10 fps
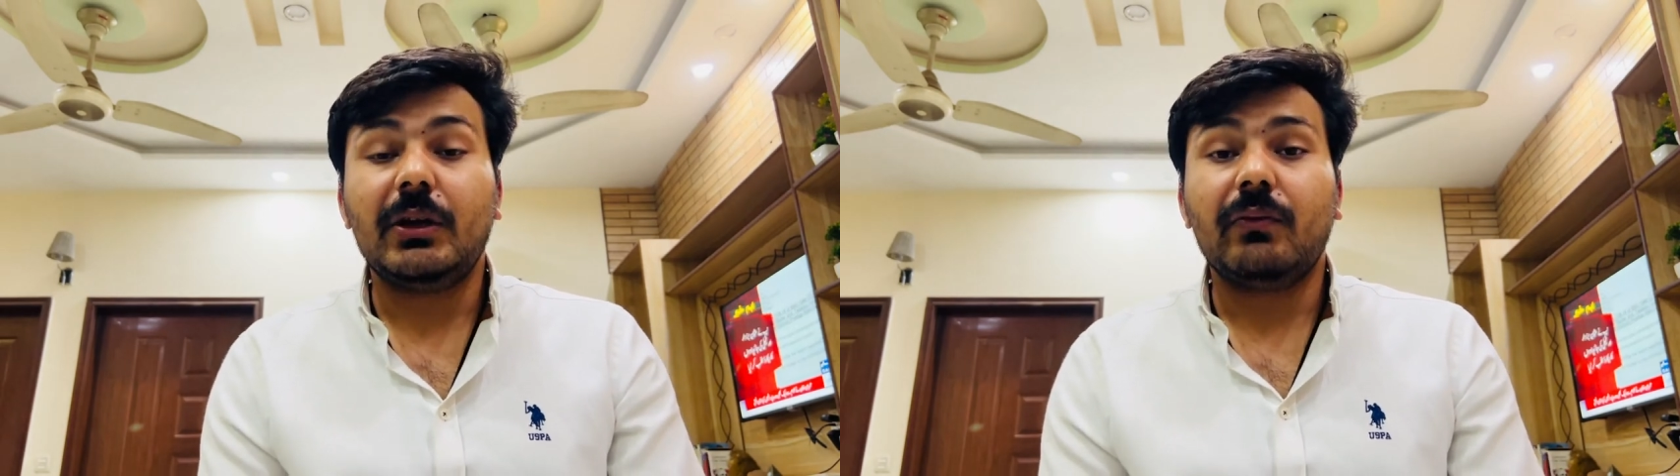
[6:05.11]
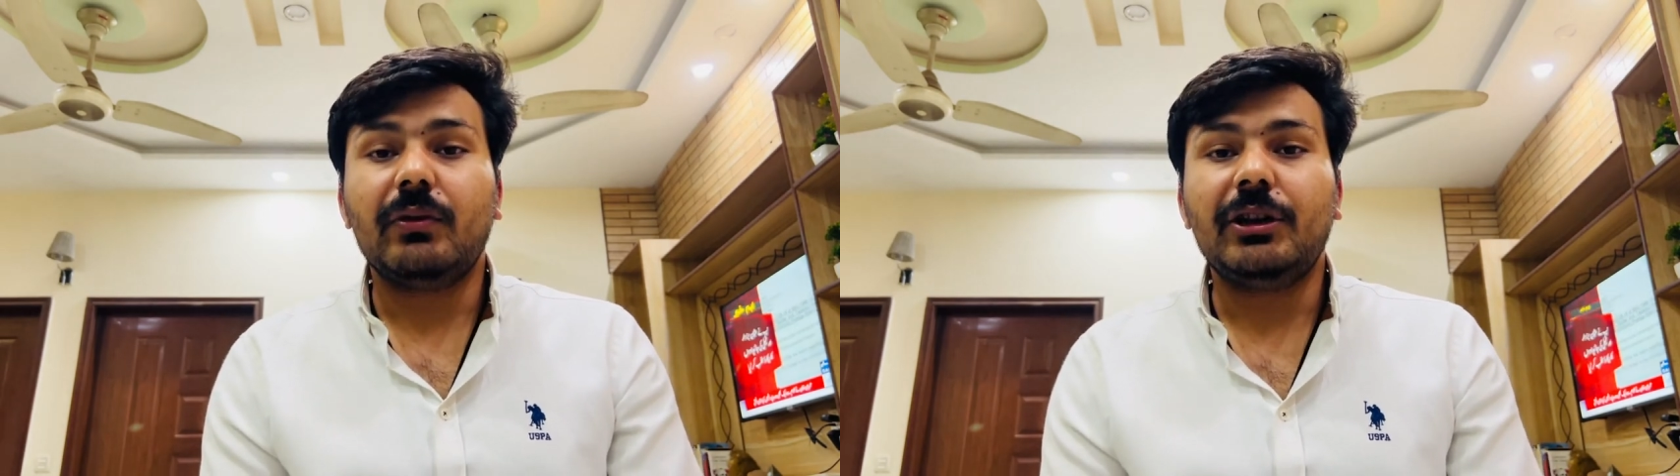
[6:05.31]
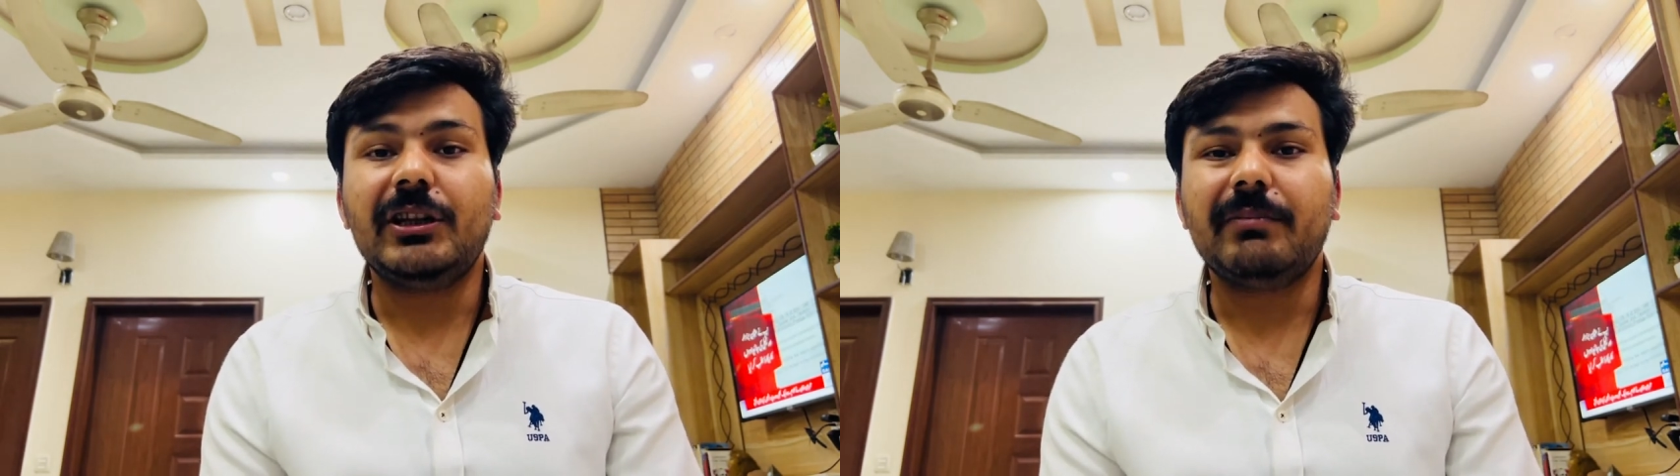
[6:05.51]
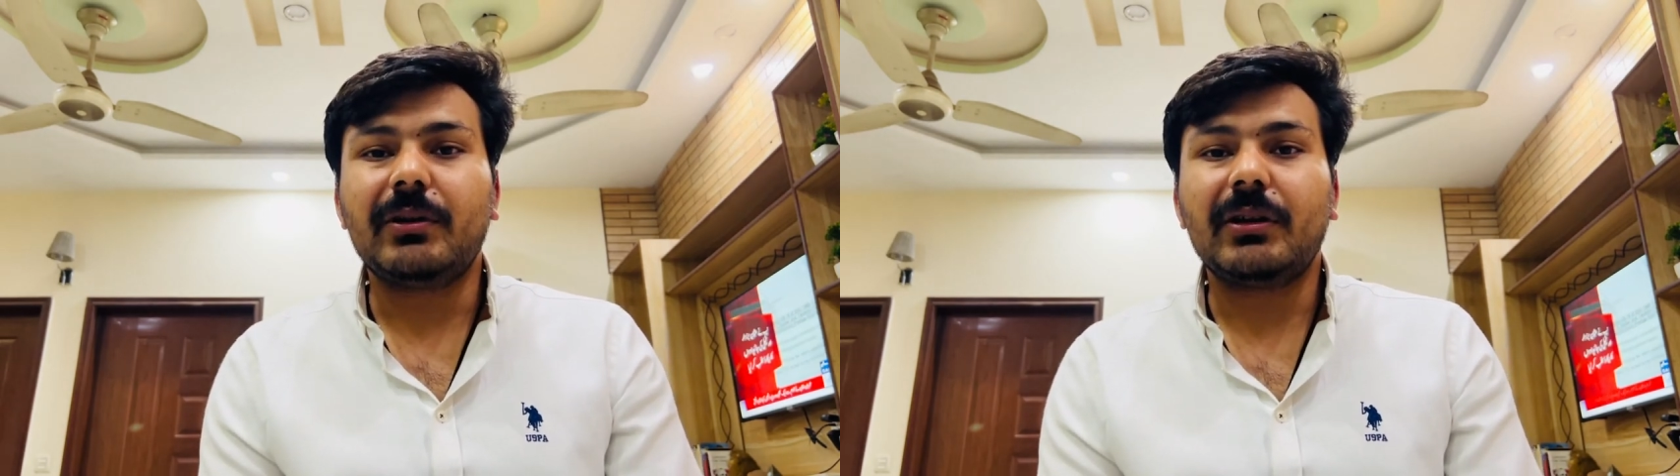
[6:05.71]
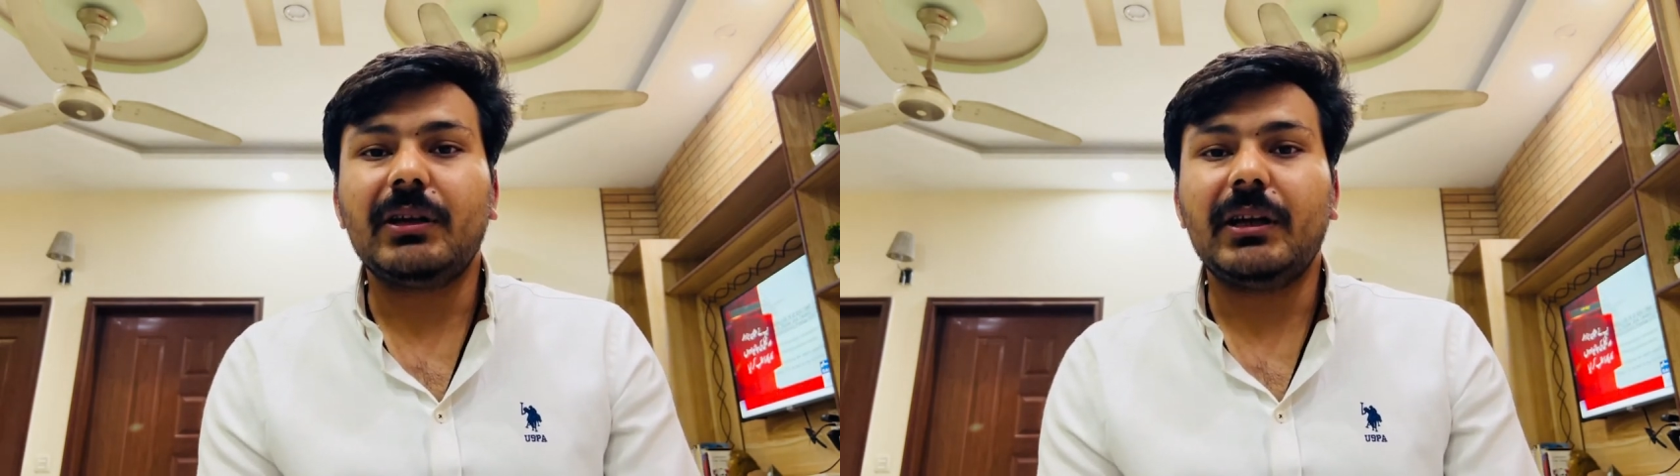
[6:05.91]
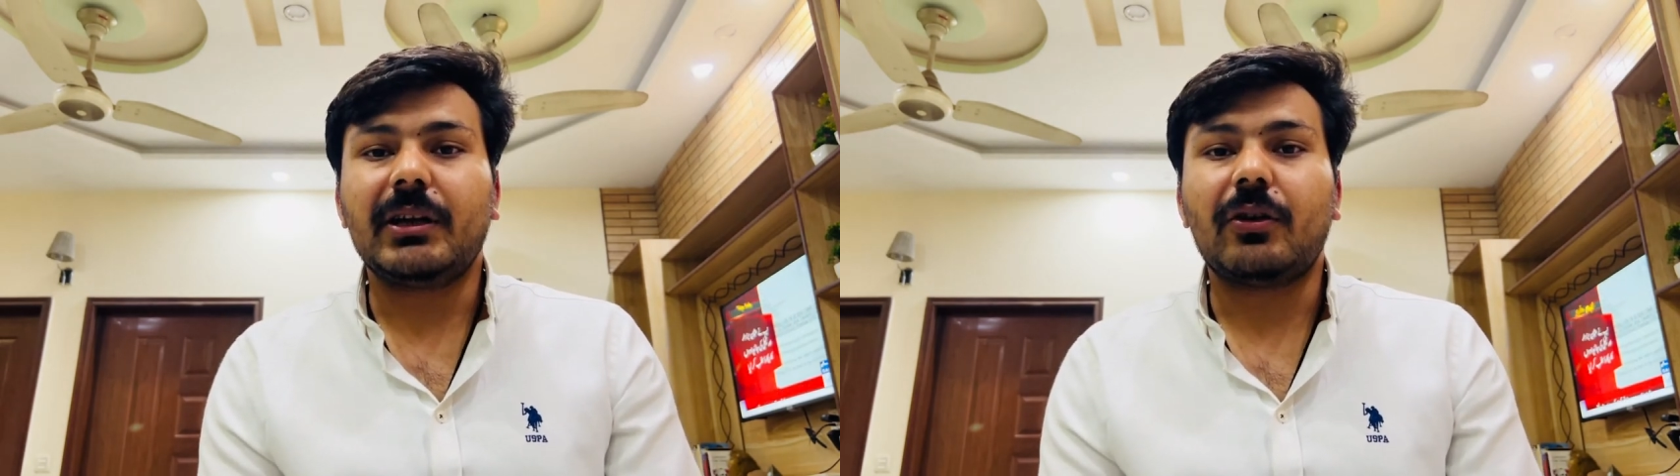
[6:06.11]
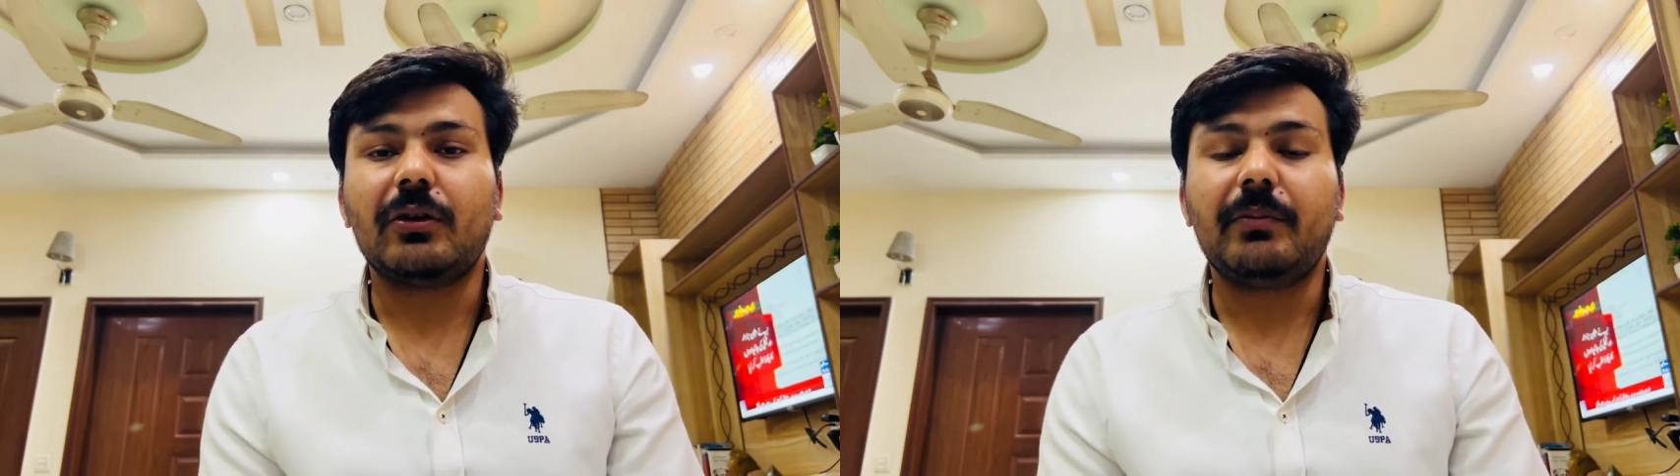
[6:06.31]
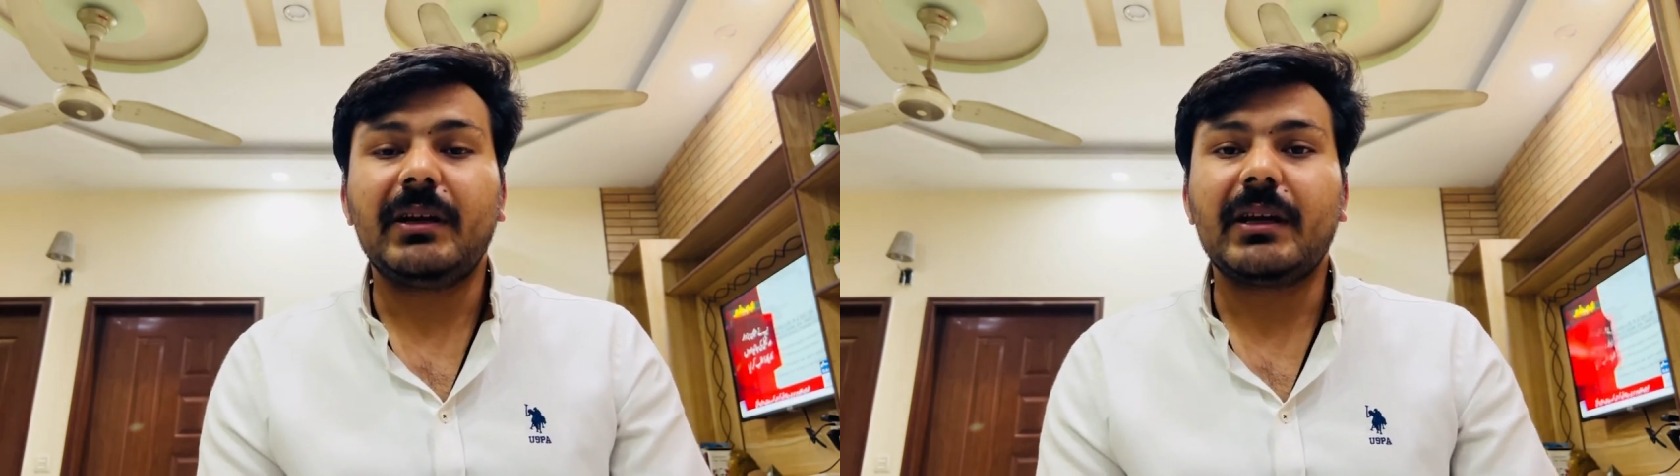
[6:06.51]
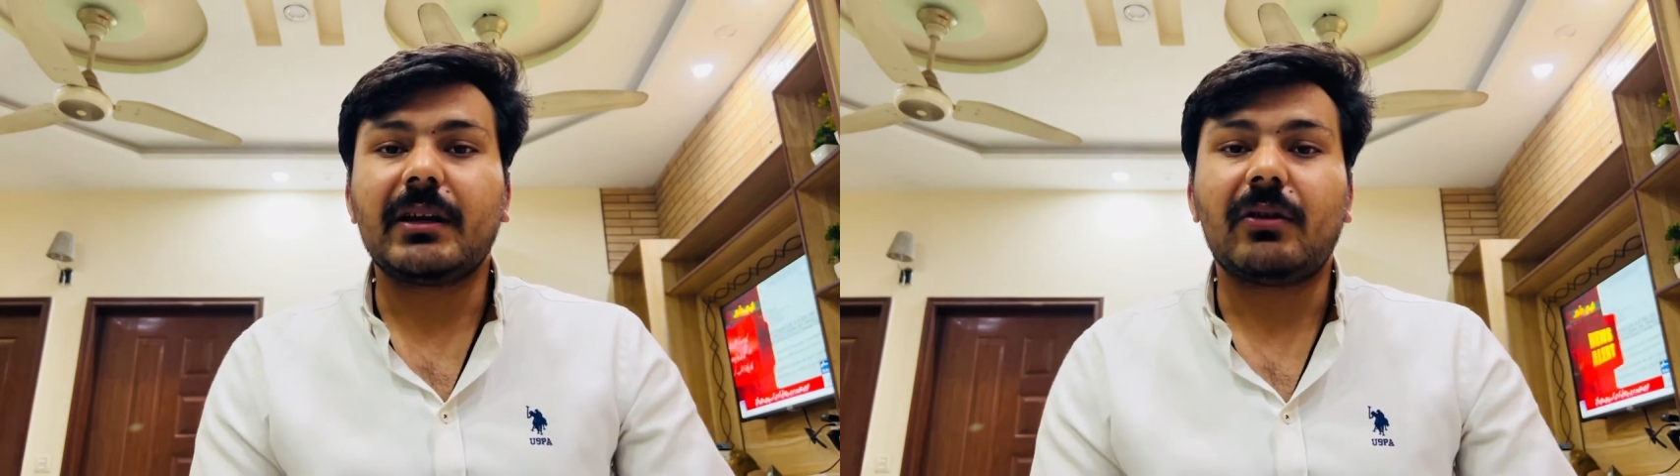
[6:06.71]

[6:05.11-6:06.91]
वो लिबरल इकोनॉमी के